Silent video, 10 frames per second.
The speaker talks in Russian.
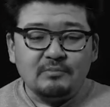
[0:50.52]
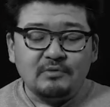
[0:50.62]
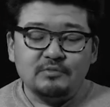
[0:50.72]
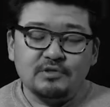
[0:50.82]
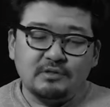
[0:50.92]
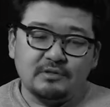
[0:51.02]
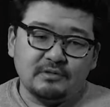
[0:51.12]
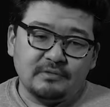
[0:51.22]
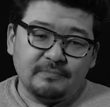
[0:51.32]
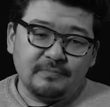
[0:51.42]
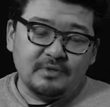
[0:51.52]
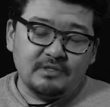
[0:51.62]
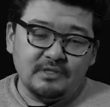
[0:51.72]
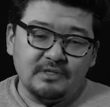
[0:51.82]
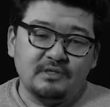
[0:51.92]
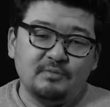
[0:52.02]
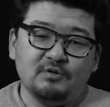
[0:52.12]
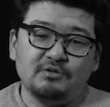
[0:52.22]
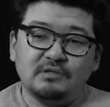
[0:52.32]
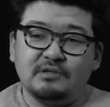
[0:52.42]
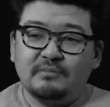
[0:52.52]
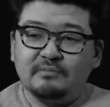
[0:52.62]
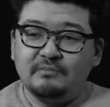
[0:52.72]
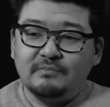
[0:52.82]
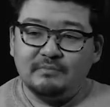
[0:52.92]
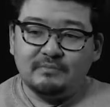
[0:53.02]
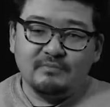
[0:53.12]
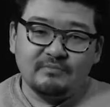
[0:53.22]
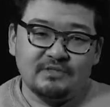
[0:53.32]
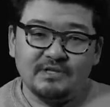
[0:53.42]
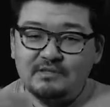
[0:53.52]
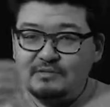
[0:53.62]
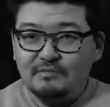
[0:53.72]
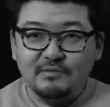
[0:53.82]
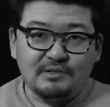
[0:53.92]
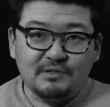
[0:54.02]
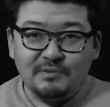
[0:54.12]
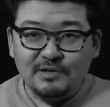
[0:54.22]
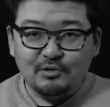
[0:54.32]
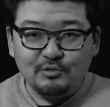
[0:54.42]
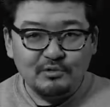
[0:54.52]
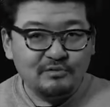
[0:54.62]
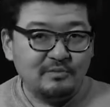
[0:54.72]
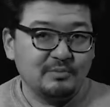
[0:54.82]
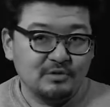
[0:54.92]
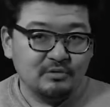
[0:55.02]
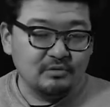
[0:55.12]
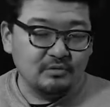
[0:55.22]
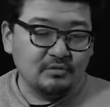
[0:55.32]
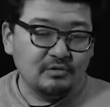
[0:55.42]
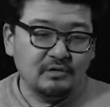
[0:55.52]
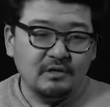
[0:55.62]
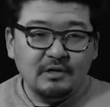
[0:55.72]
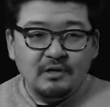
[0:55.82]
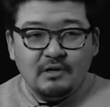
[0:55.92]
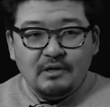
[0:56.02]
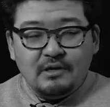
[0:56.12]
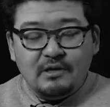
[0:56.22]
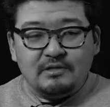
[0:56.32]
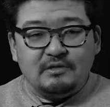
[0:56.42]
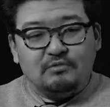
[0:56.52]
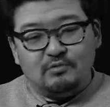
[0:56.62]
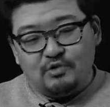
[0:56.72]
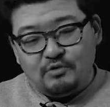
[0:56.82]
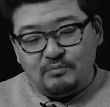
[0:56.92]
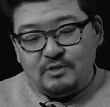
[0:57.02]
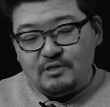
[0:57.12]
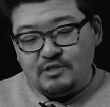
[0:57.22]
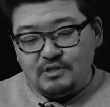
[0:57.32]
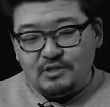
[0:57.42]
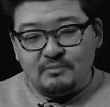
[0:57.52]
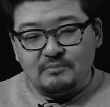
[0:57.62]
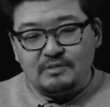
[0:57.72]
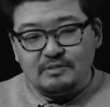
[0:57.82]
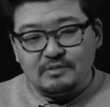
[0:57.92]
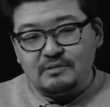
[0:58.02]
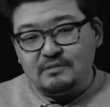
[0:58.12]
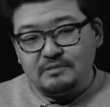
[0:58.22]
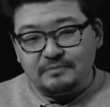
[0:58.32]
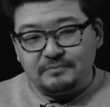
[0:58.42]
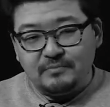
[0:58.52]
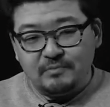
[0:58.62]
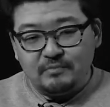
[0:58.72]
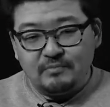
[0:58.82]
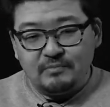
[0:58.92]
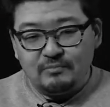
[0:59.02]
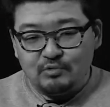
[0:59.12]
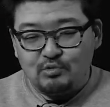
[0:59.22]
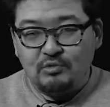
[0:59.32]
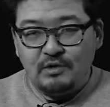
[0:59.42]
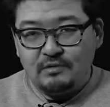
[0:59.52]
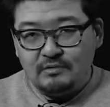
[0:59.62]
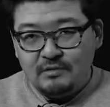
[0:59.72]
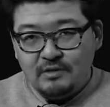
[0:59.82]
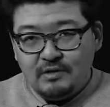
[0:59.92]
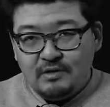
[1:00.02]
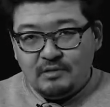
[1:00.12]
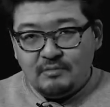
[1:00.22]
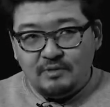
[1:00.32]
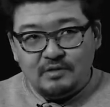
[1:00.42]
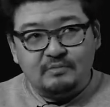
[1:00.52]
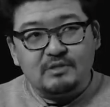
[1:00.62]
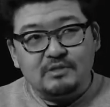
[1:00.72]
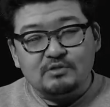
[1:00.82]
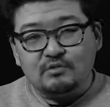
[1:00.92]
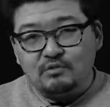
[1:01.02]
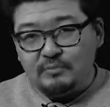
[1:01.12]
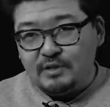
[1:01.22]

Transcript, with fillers: Потому что идея не просто там взять, не знаю, миллиард долларов и построить город, а идея в том, что мы начинаем с, ну, с нуля. Мы этот бизнес ООО